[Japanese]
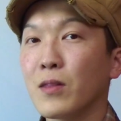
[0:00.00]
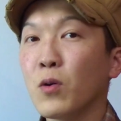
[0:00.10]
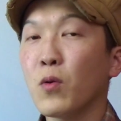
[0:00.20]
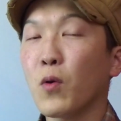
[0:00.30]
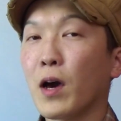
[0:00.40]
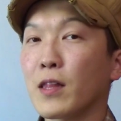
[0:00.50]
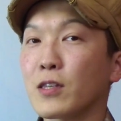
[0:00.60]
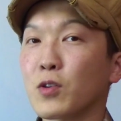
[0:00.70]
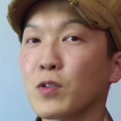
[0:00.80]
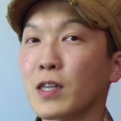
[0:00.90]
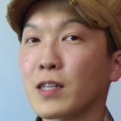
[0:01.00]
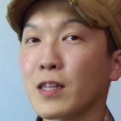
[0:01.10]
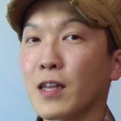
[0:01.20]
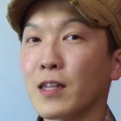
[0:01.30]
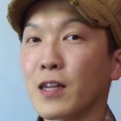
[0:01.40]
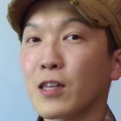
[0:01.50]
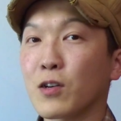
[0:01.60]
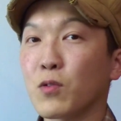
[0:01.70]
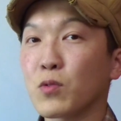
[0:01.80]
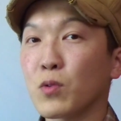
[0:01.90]
のお話をさせていた
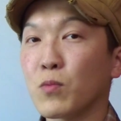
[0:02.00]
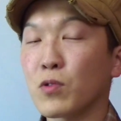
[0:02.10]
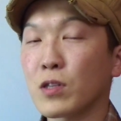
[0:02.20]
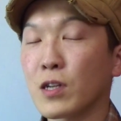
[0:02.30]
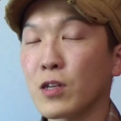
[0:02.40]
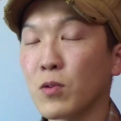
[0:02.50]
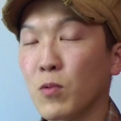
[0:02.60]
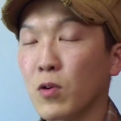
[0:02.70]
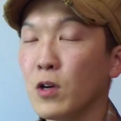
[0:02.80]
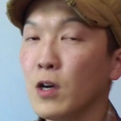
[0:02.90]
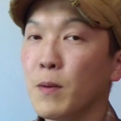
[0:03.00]
だこうと思うんですけれども、